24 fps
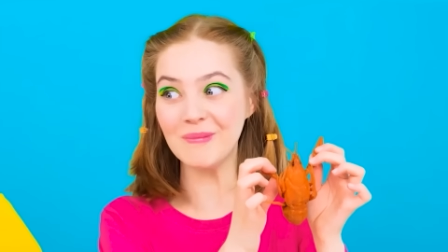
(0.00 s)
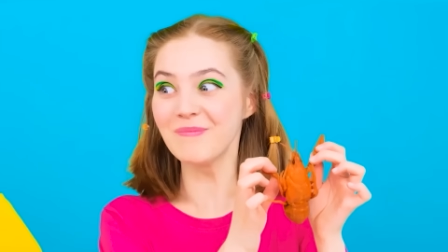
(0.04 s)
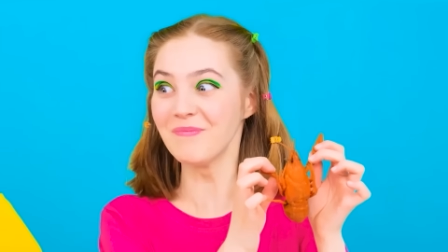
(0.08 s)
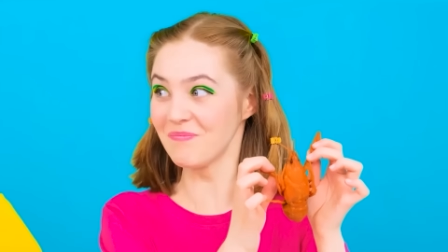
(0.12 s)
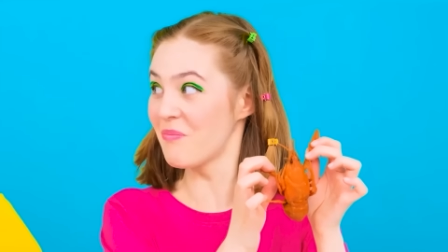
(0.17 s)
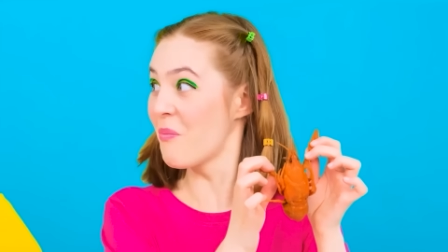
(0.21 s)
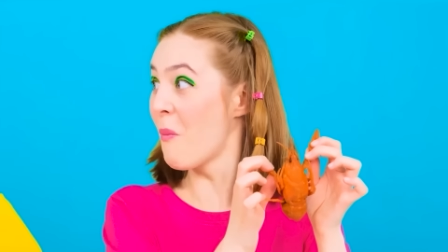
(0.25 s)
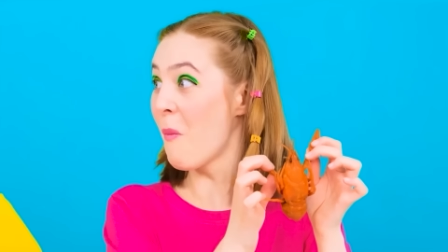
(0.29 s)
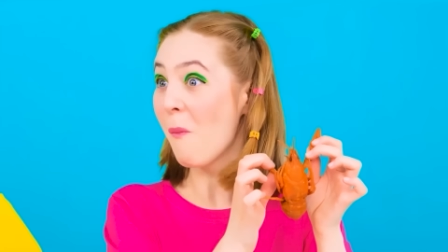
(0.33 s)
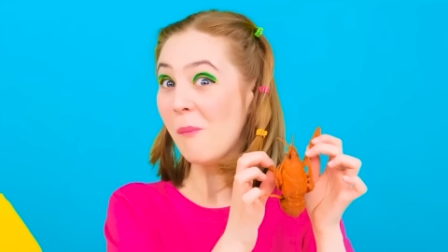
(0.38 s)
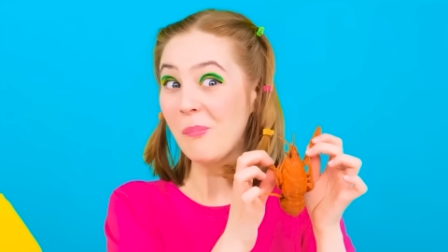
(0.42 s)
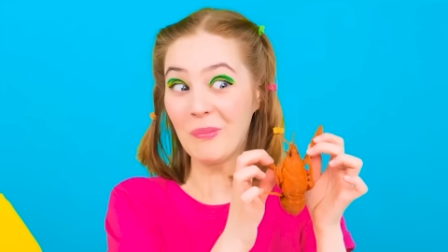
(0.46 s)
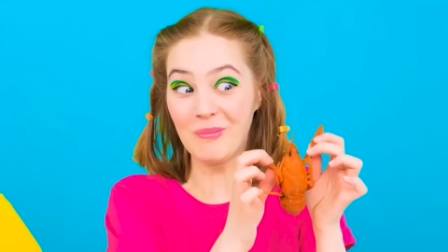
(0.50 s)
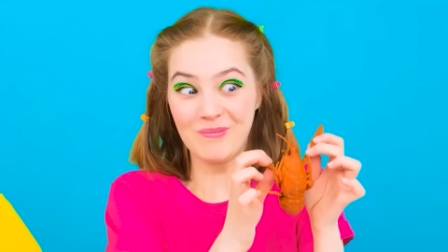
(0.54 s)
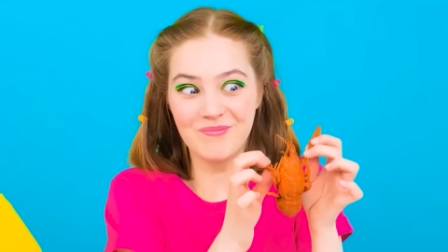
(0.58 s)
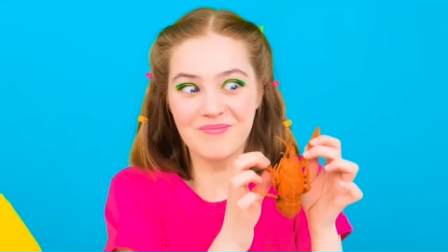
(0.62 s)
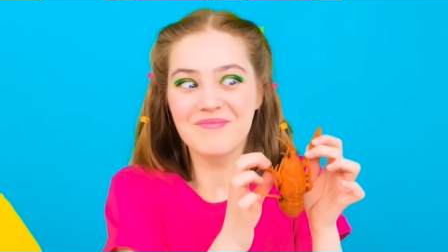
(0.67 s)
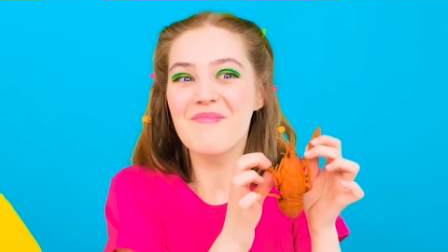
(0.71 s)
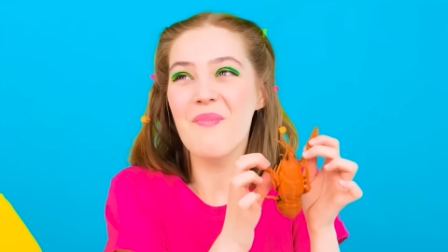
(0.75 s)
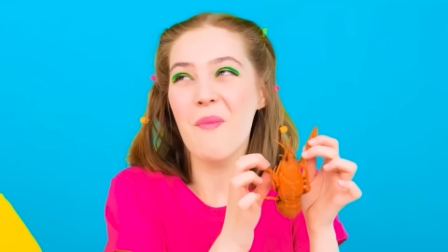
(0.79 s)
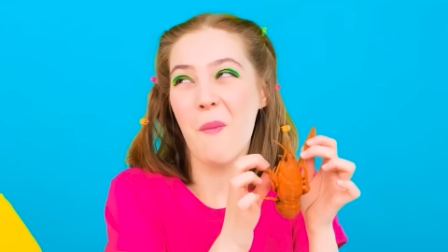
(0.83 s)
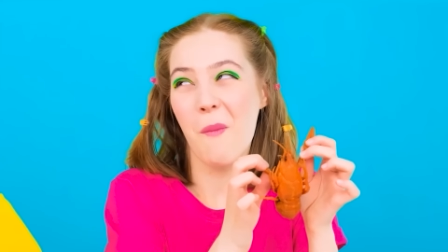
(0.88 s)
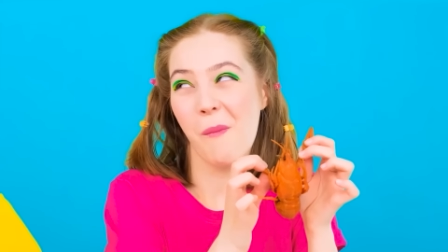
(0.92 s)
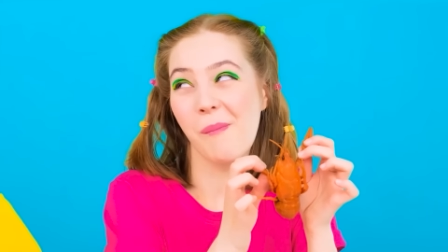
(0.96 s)
Serio?
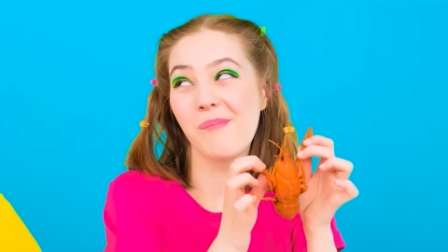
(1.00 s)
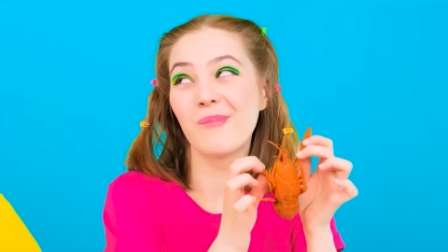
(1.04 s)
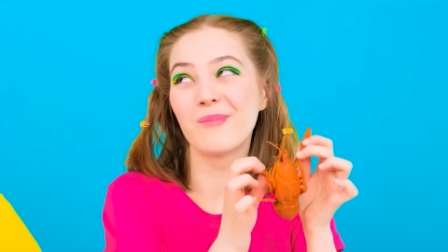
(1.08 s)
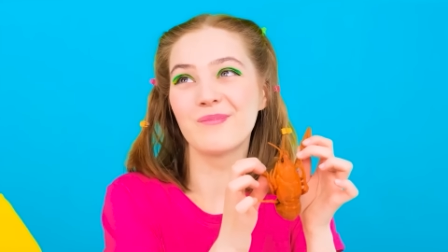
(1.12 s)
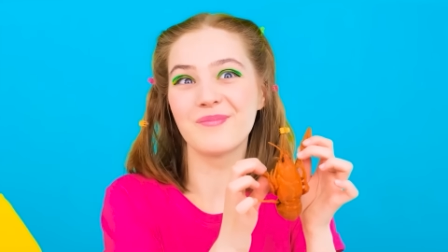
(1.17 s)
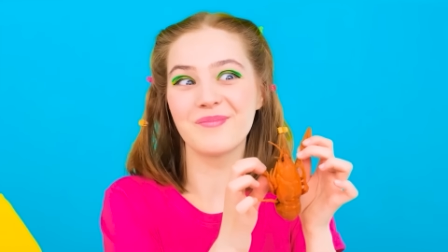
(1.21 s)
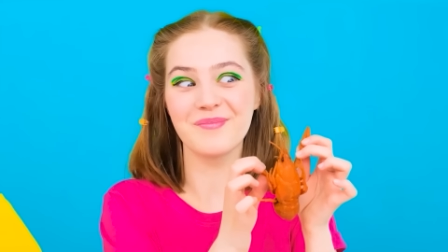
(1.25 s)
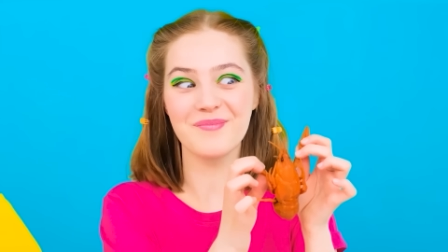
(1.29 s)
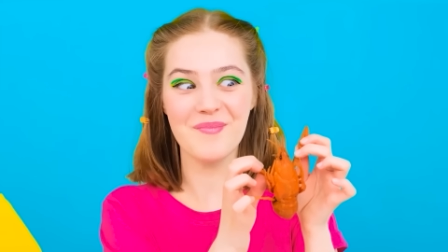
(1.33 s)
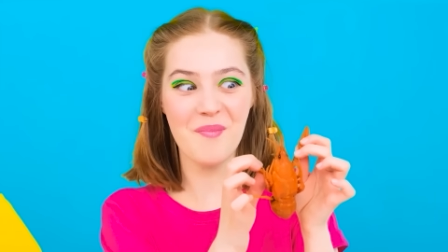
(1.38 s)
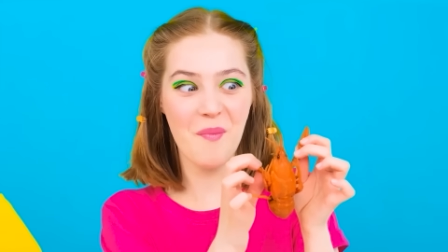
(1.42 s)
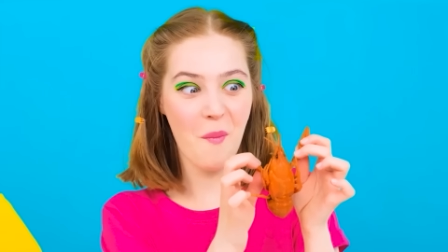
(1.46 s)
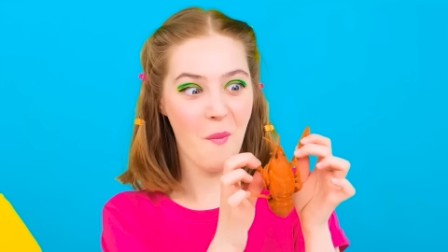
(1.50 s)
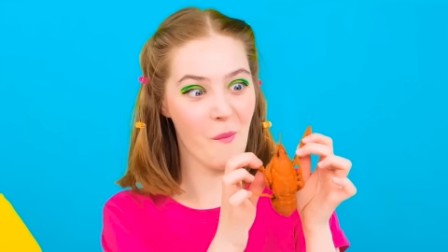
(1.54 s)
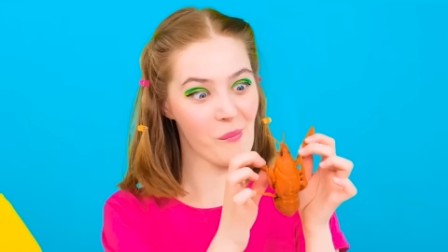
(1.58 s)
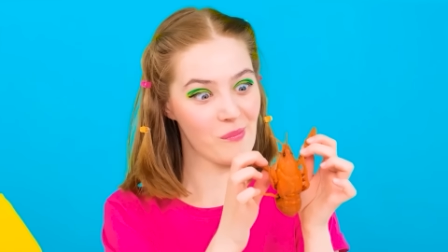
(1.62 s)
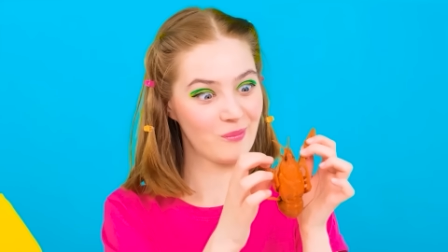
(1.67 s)
Tak,